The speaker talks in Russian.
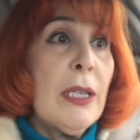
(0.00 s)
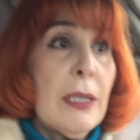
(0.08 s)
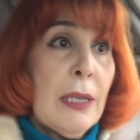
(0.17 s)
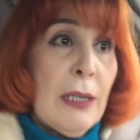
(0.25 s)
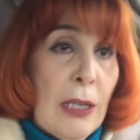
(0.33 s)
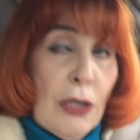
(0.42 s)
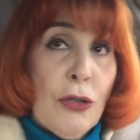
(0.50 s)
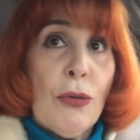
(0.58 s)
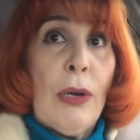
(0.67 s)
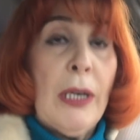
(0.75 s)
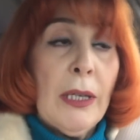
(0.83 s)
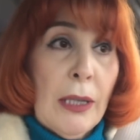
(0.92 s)
и сказать,
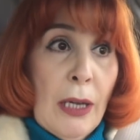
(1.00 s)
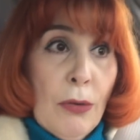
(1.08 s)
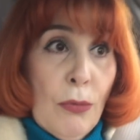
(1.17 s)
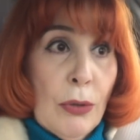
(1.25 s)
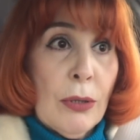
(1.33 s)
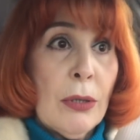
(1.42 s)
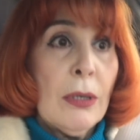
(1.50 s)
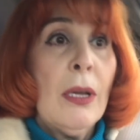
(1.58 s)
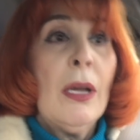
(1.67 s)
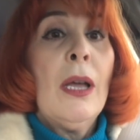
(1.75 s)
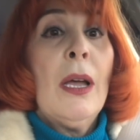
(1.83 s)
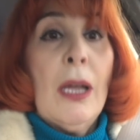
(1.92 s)
что «Алле, народ,
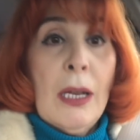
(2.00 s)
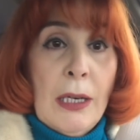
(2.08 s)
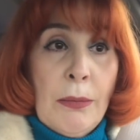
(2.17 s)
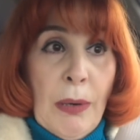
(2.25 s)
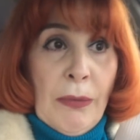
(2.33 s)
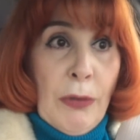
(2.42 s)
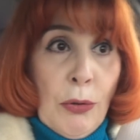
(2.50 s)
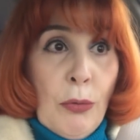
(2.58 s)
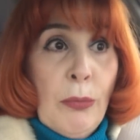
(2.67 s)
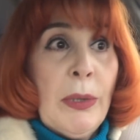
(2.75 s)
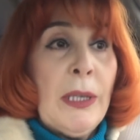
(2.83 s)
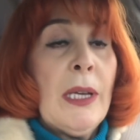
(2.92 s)
либо вы
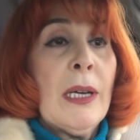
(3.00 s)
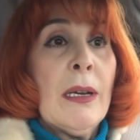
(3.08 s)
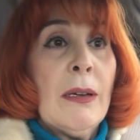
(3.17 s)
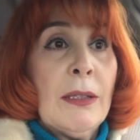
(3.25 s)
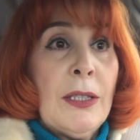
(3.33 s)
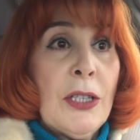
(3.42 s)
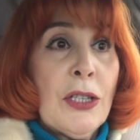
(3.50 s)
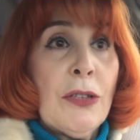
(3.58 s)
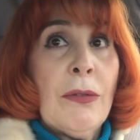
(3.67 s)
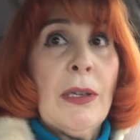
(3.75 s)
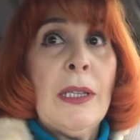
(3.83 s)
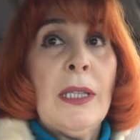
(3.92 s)
у меня
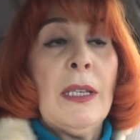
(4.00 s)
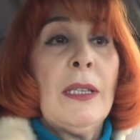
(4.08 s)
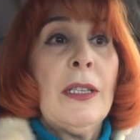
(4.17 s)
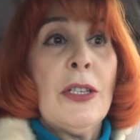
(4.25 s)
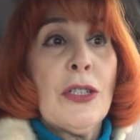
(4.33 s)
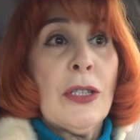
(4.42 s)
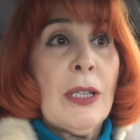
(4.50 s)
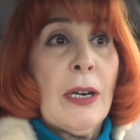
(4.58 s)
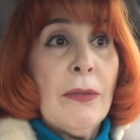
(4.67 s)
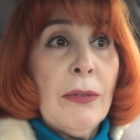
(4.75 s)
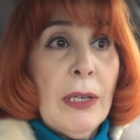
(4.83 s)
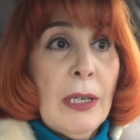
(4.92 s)
тише воды, ниже
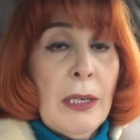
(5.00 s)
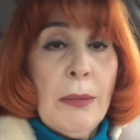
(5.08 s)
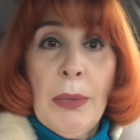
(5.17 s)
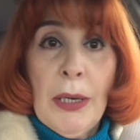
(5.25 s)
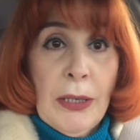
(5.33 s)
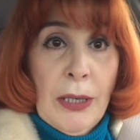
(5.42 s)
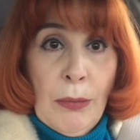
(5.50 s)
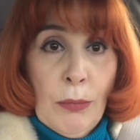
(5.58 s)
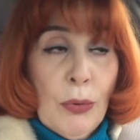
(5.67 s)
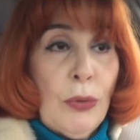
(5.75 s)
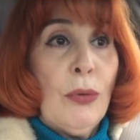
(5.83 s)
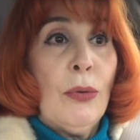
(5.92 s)
травы, либо я
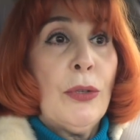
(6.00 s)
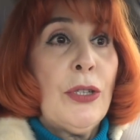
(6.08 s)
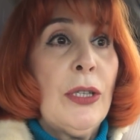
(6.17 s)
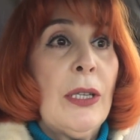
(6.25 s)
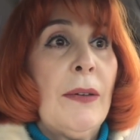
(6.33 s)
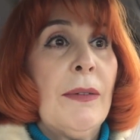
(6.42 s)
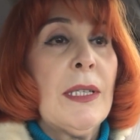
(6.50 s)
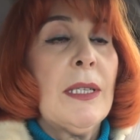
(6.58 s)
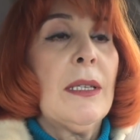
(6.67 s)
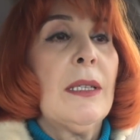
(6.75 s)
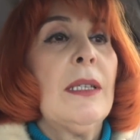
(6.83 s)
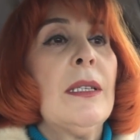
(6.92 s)
буду очень на
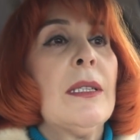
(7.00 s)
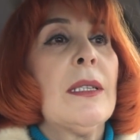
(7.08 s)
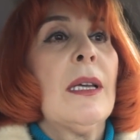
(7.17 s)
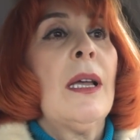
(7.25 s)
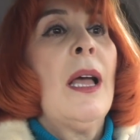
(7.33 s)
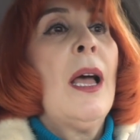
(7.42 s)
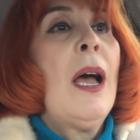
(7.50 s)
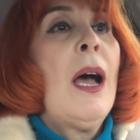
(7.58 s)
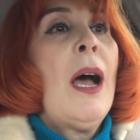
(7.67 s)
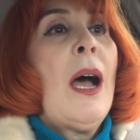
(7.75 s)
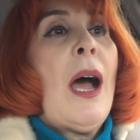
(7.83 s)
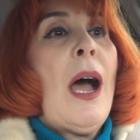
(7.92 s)
вас сердиться».
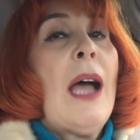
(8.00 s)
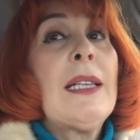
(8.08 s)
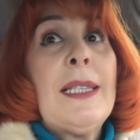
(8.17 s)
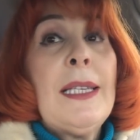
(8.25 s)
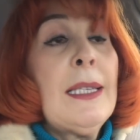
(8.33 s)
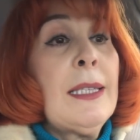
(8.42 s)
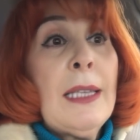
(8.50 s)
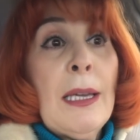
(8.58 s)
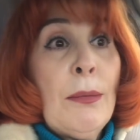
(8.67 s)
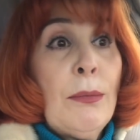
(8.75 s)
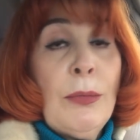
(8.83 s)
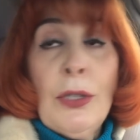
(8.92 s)
А здесь я
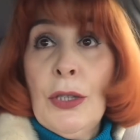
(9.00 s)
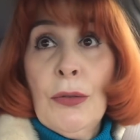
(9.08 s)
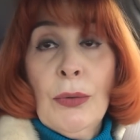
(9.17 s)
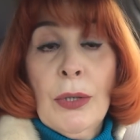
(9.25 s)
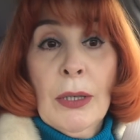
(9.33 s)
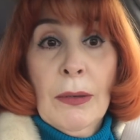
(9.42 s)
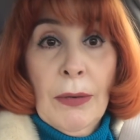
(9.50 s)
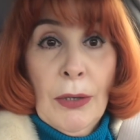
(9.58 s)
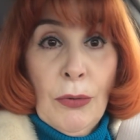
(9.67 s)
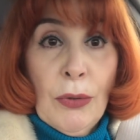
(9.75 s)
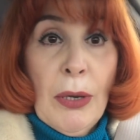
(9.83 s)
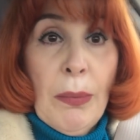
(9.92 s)
ничего не
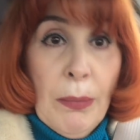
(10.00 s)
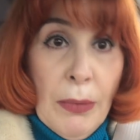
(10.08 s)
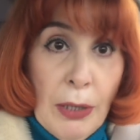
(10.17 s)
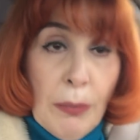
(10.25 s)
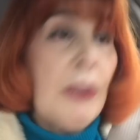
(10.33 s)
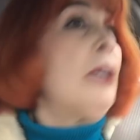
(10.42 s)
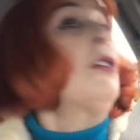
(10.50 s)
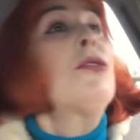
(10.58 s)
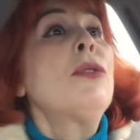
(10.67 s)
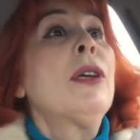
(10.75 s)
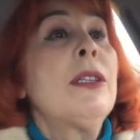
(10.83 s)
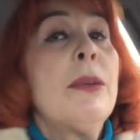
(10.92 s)
говорю. Я, я
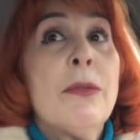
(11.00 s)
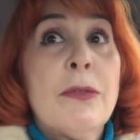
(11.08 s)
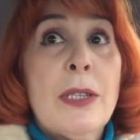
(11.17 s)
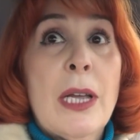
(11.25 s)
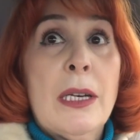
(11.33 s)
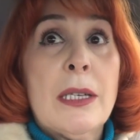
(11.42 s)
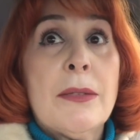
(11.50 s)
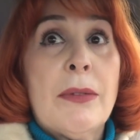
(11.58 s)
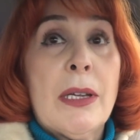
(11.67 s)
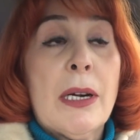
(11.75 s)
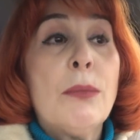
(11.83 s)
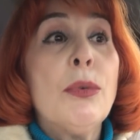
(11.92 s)
прихожу, они взяли
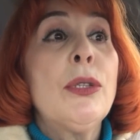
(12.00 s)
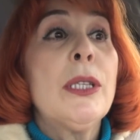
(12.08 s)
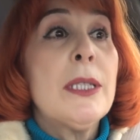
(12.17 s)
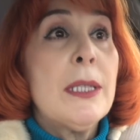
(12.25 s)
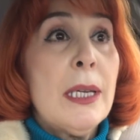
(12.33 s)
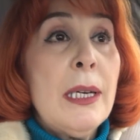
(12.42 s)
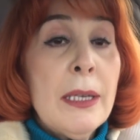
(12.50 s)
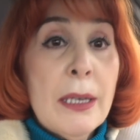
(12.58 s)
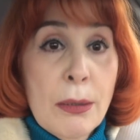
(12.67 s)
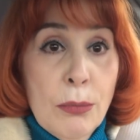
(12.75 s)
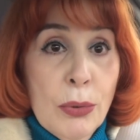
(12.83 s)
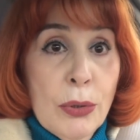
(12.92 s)
свои работы, сели и
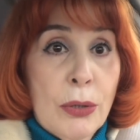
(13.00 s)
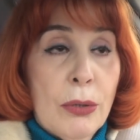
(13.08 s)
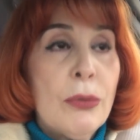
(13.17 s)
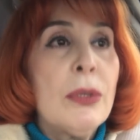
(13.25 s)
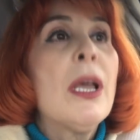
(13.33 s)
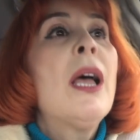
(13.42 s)
работают.